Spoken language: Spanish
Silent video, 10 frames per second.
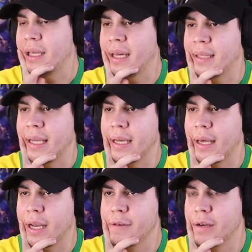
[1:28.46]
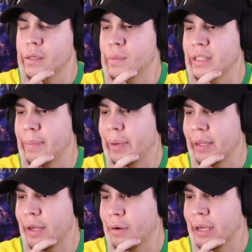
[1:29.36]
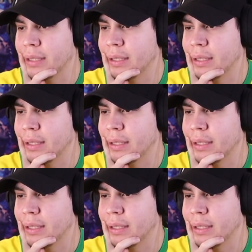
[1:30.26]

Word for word: Esta es increíble, cómo se perdieron esto,